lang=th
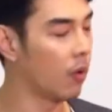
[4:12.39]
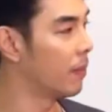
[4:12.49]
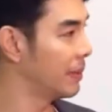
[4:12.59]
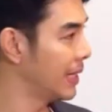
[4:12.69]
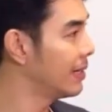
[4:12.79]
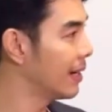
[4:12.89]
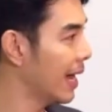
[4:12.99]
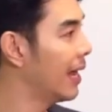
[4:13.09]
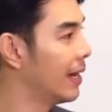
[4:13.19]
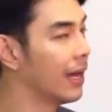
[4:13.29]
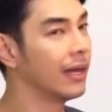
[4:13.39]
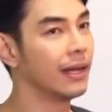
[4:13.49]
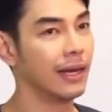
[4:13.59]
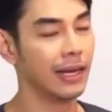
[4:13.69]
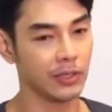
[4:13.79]
มันไม่ใช่เรื่องง่ายเลยนะ
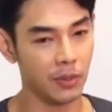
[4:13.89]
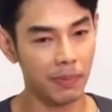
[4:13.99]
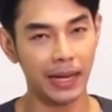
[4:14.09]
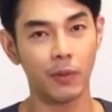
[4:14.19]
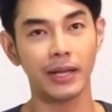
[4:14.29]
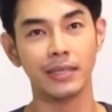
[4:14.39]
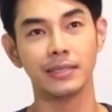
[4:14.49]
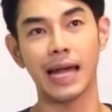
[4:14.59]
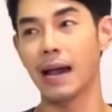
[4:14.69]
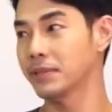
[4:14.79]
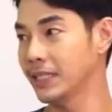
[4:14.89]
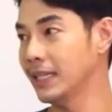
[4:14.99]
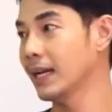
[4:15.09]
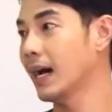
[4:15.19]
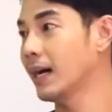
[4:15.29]
แล้วต้องผัดวันหนึ่ง3 4ก
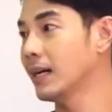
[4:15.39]
ระทะ